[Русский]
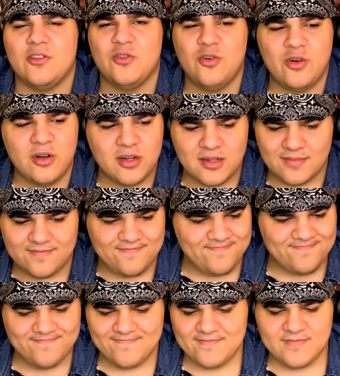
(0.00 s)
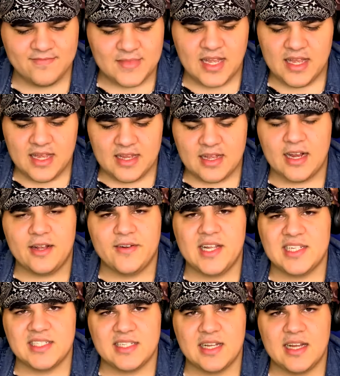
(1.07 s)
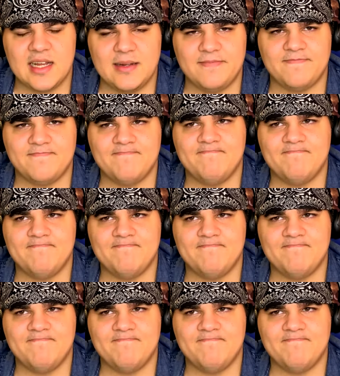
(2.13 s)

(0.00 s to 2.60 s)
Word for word: Но, как говорится,